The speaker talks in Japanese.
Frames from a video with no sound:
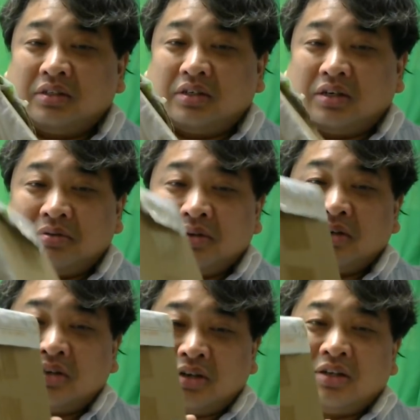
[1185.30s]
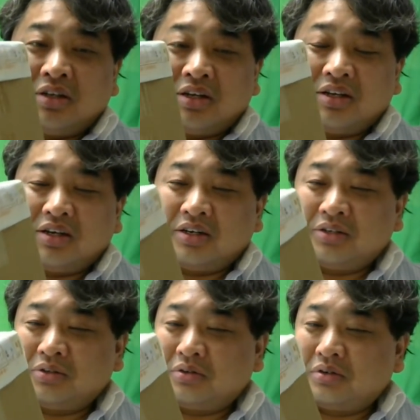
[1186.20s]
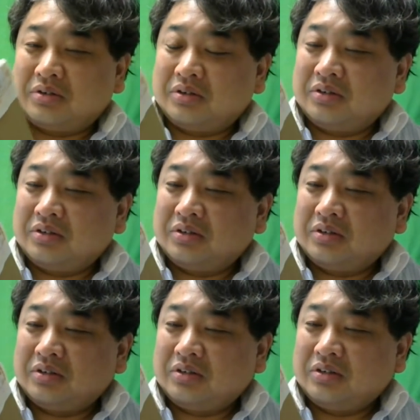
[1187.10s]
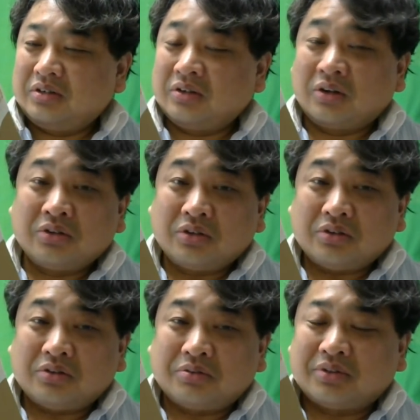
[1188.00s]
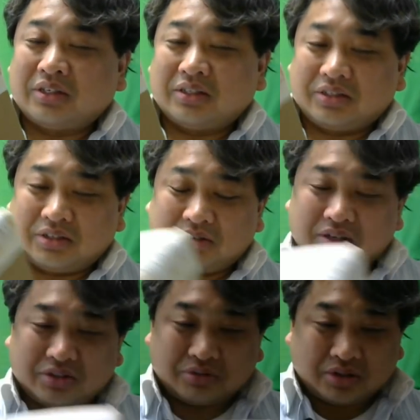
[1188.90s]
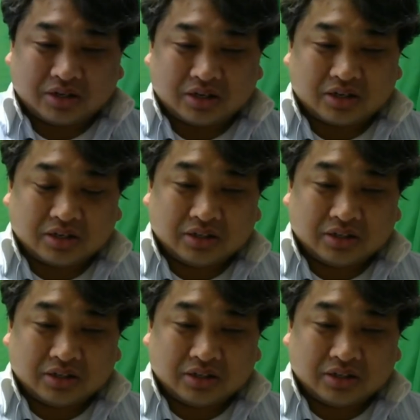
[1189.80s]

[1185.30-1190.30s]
アメリカからね、あの、なんだと思ったんですけどね。それで、